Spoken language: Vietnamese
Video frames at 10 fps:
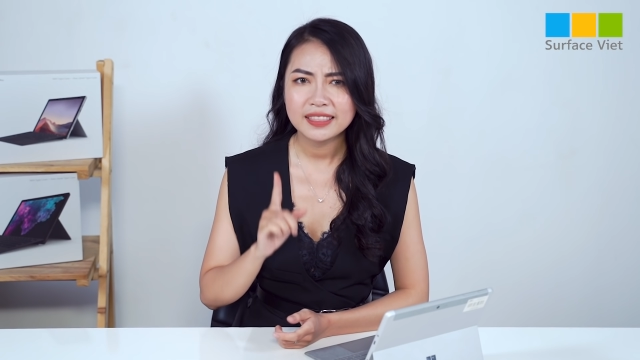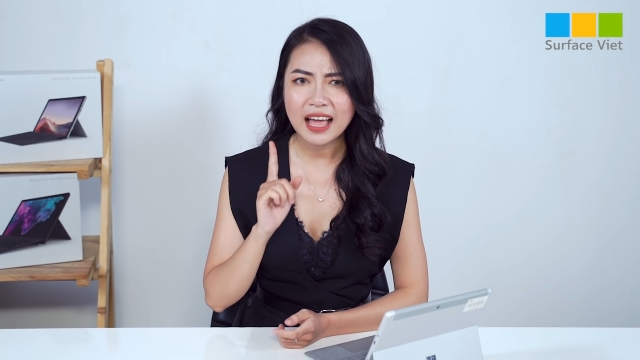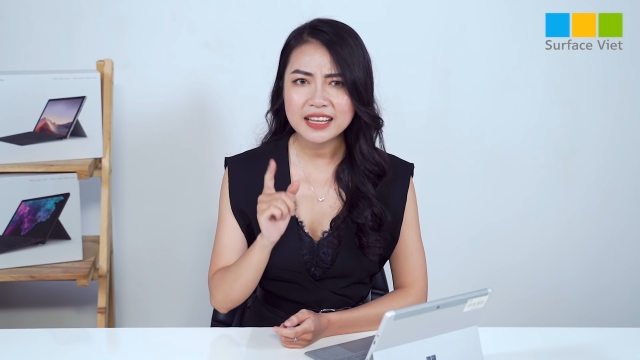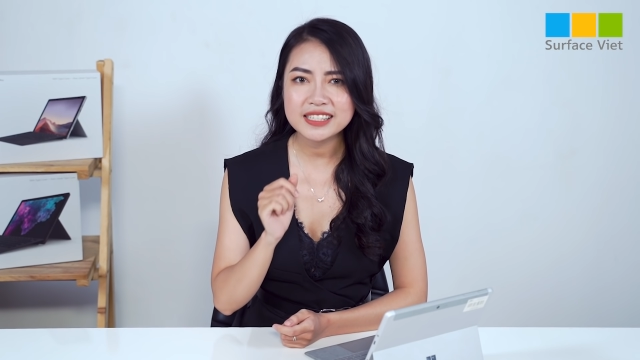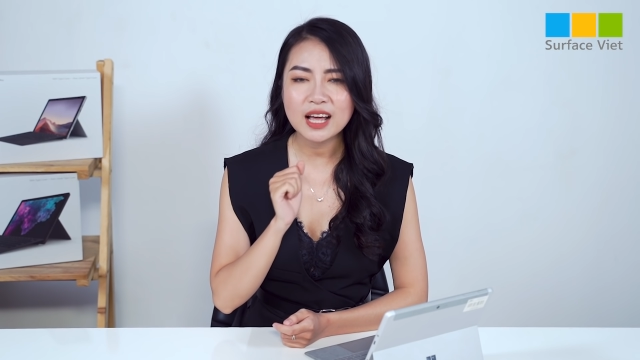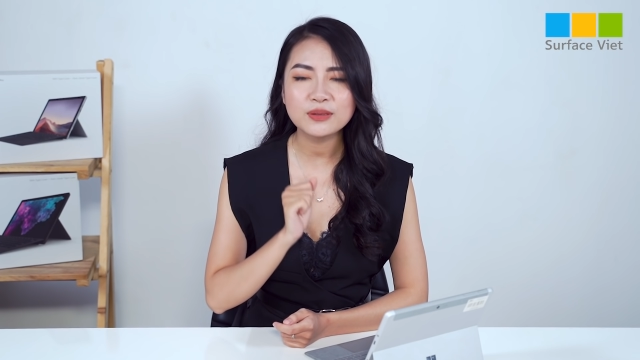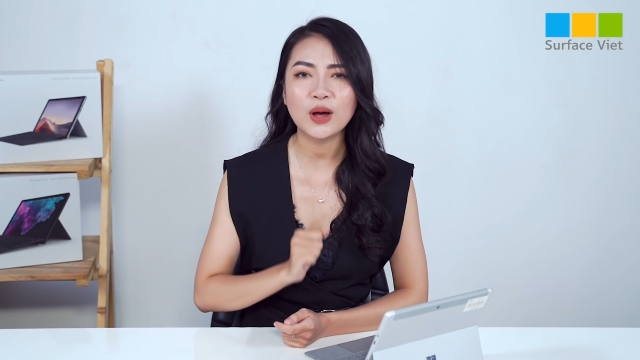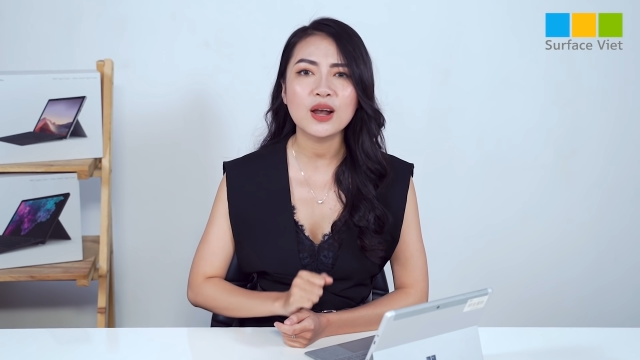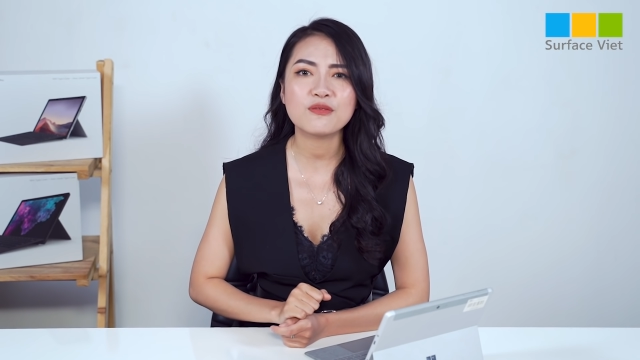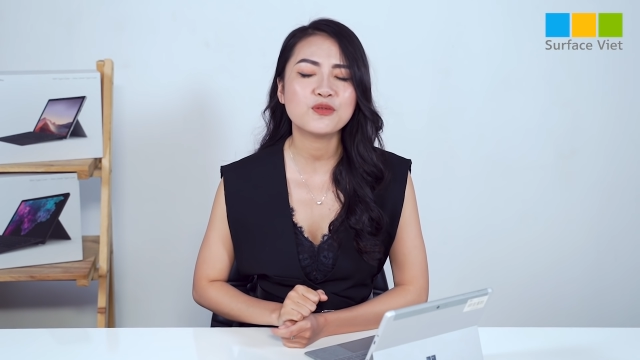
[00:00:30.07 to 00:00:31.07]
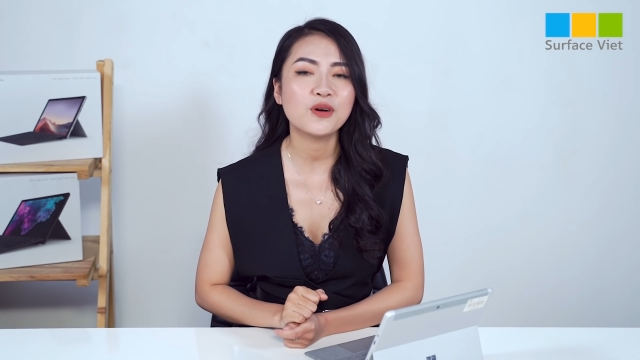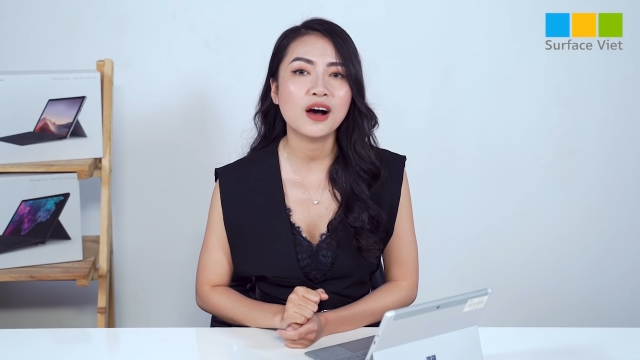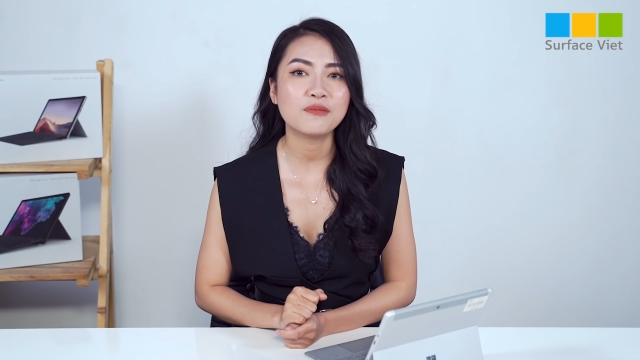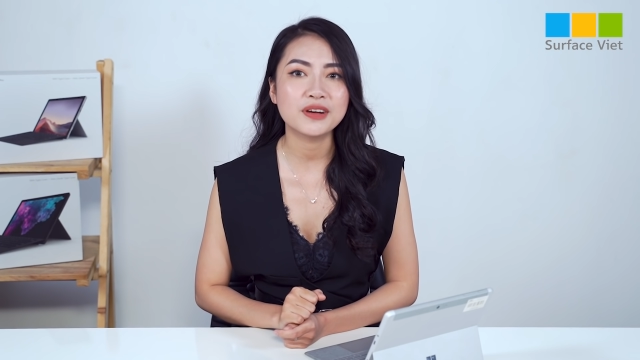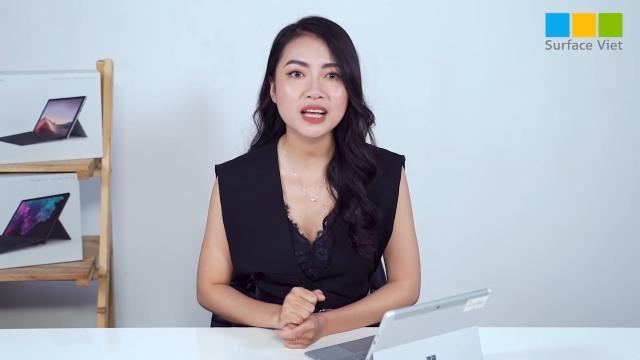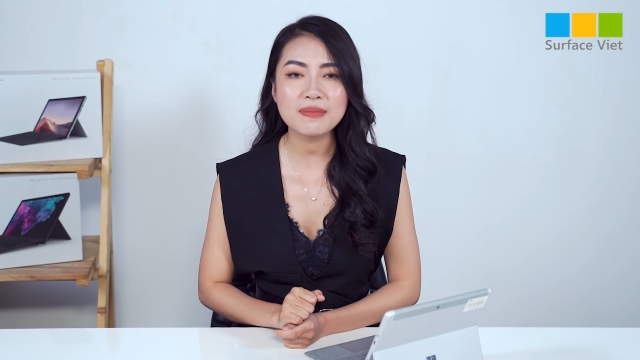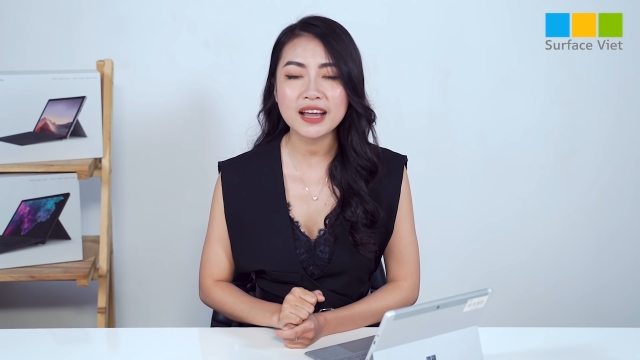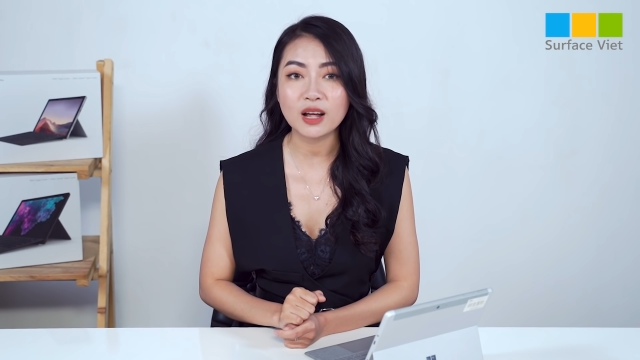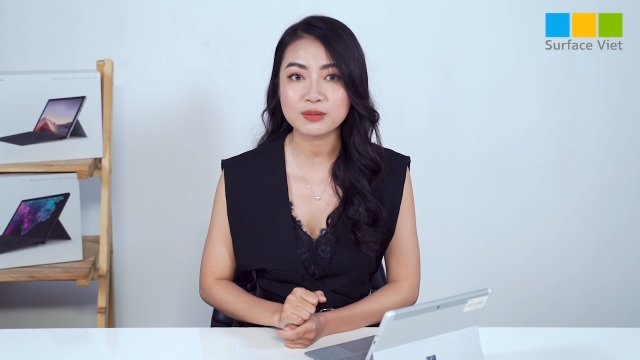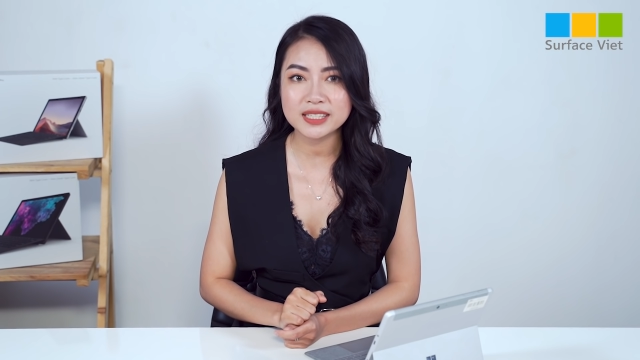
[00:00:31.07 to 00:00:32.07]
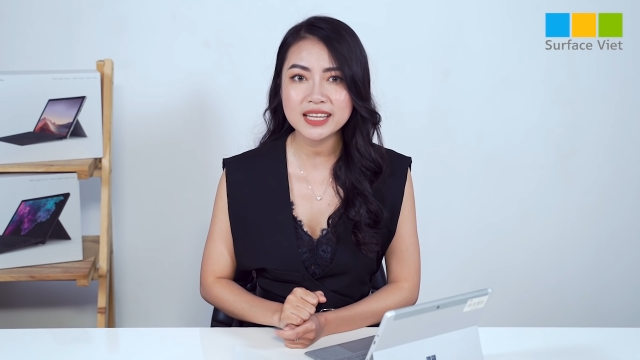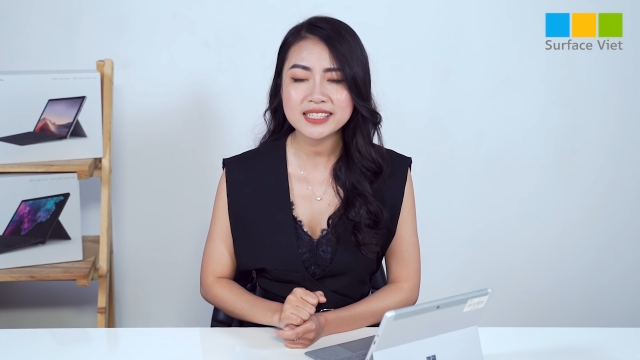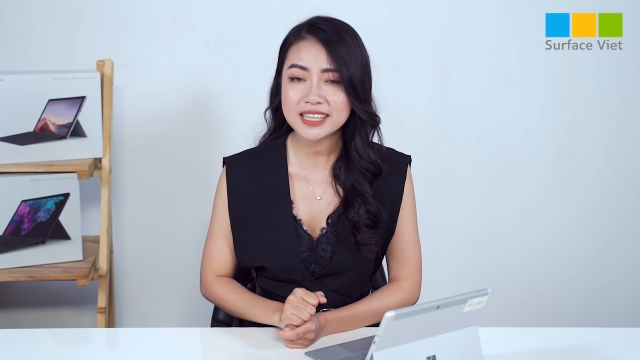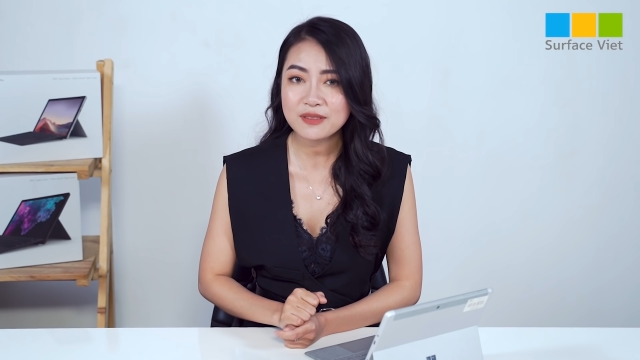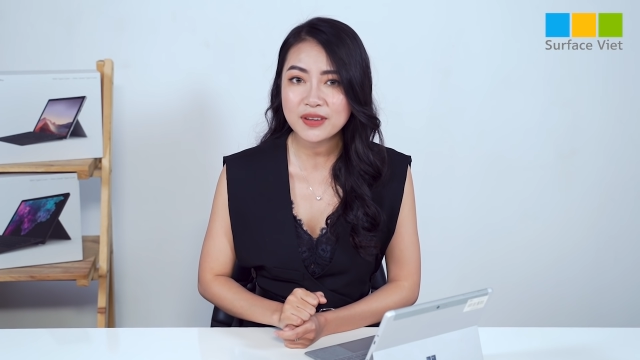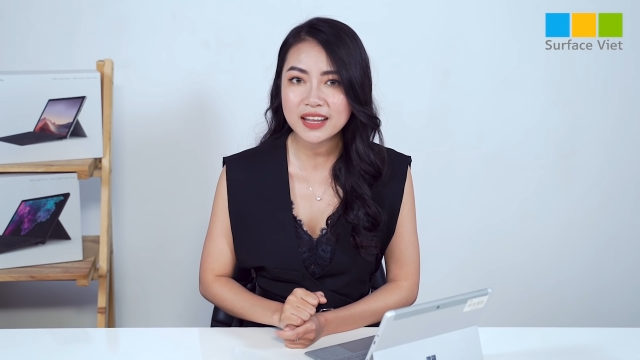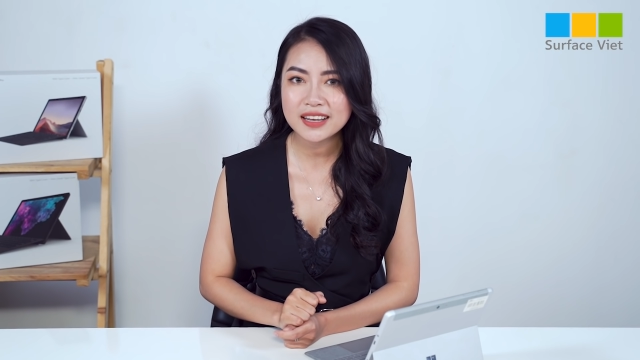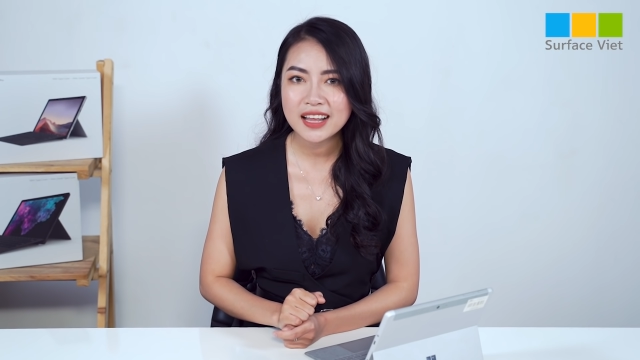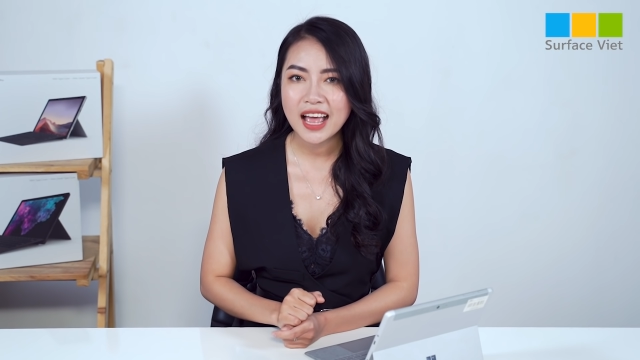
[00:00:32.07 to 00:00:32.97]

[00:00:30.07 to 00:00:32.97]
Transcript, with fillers: Tại sao nó lại phù hợp với các bạn học sinh, sinh viên?